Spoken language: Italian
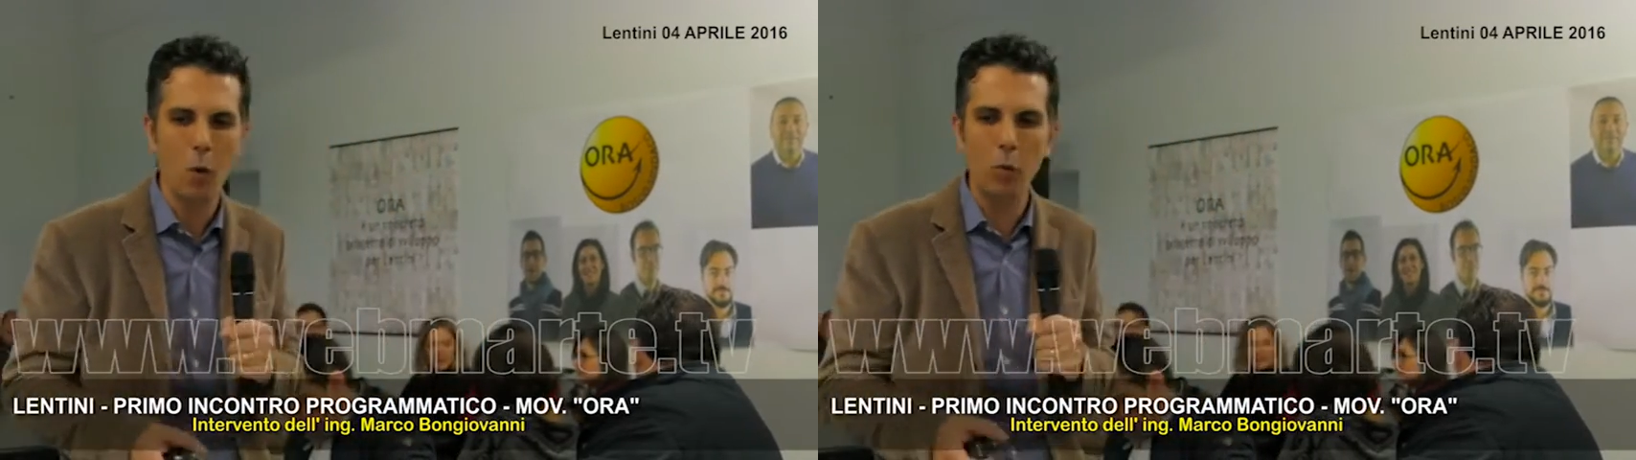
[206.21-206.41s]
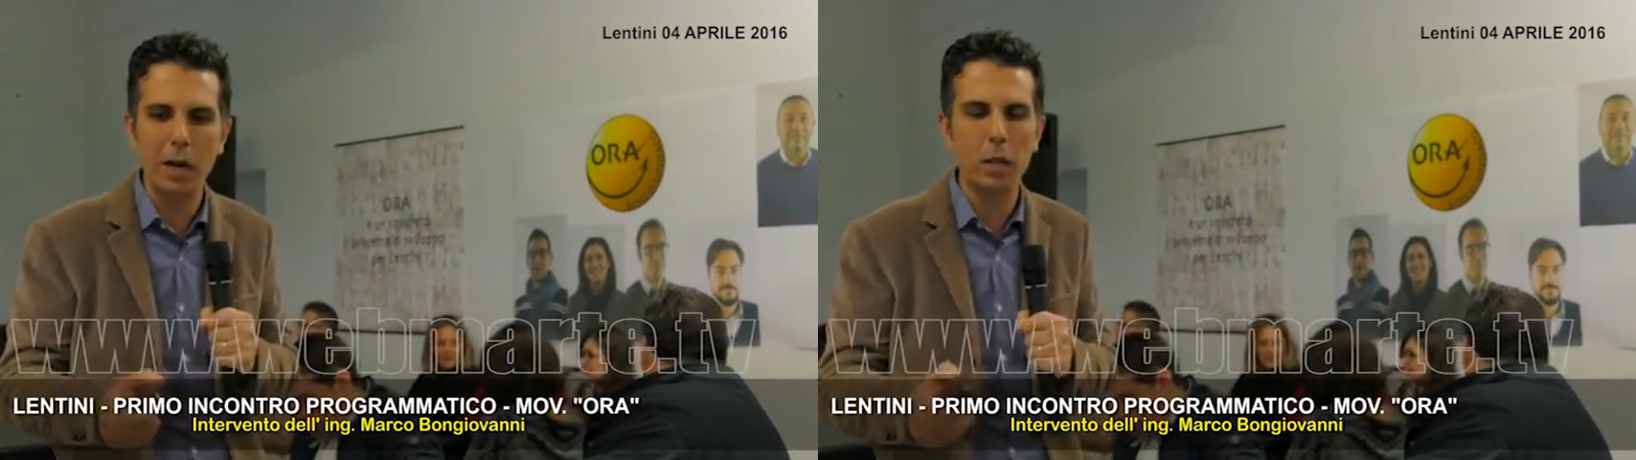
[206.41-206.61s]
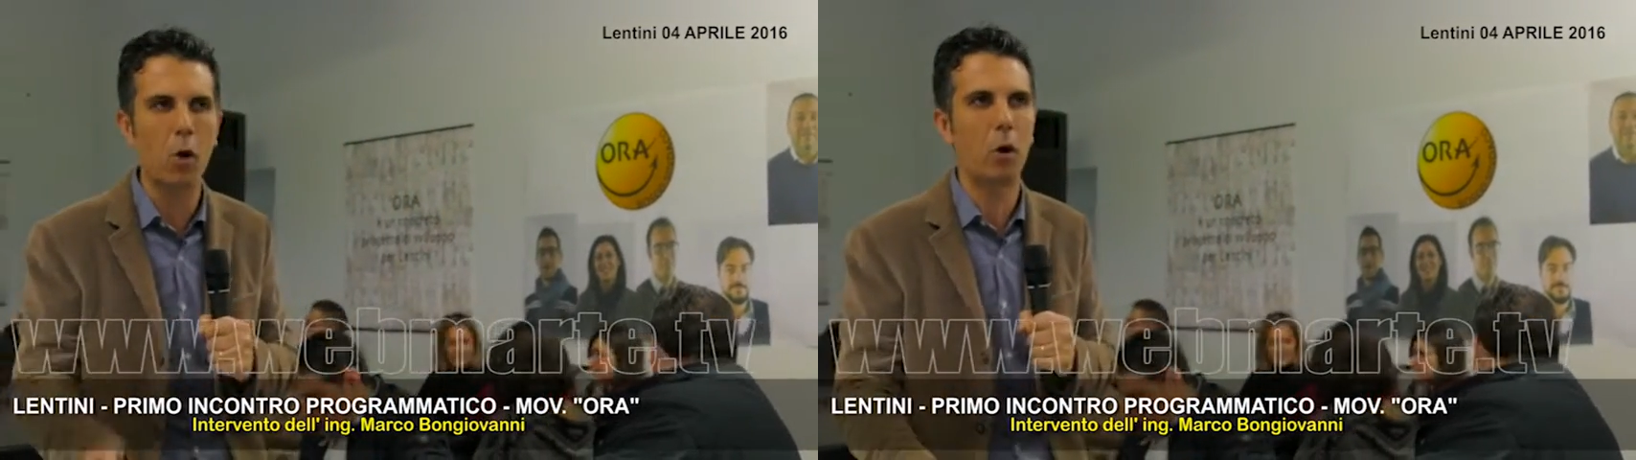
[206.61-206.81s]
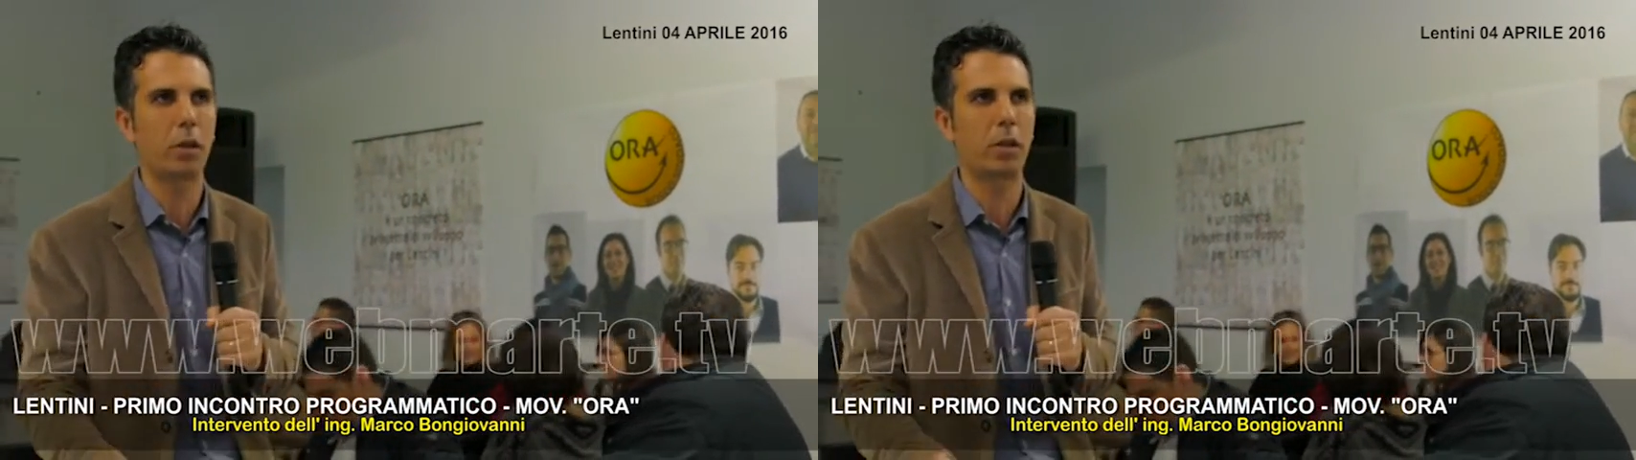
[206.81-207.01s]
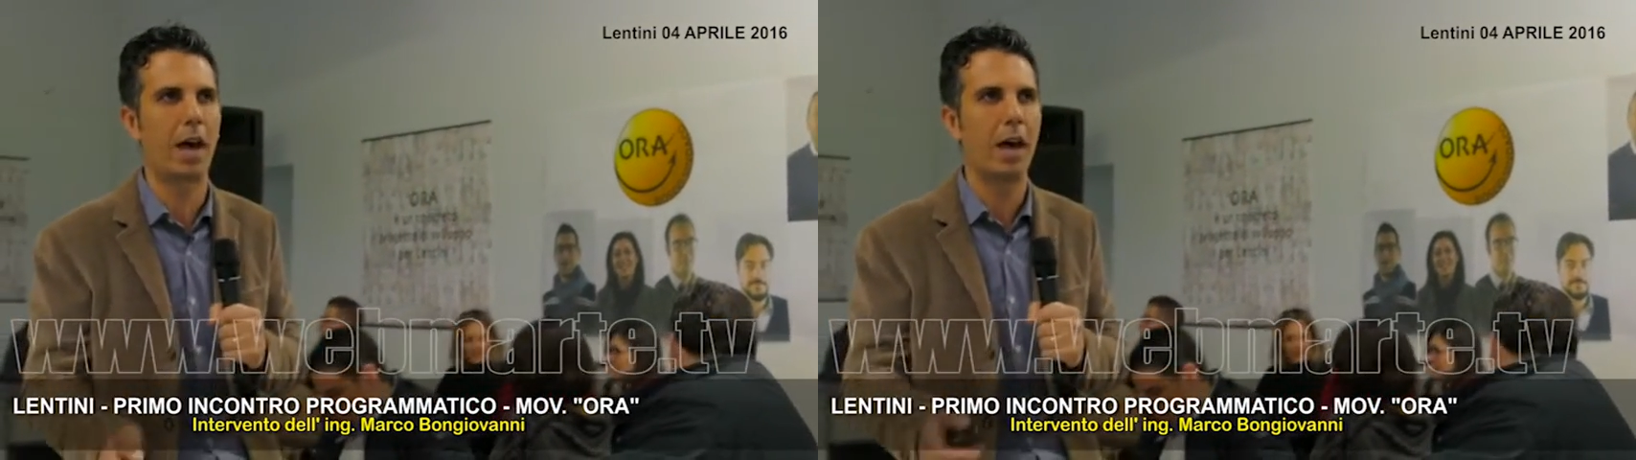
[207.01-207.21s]
una
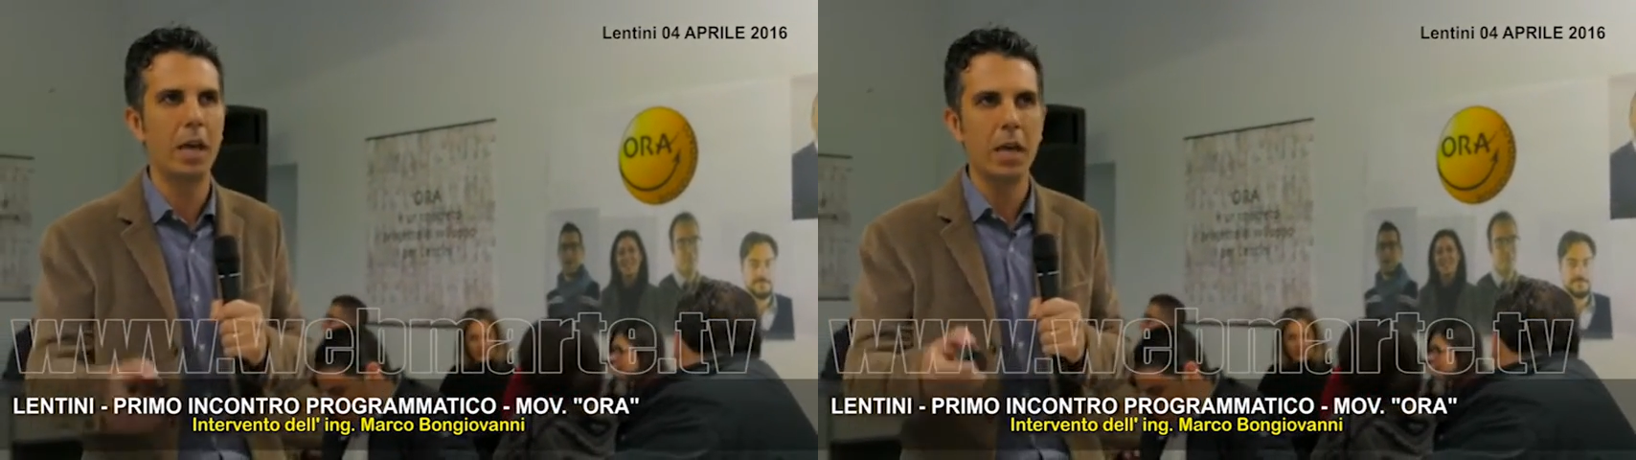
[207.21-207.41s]
risorsa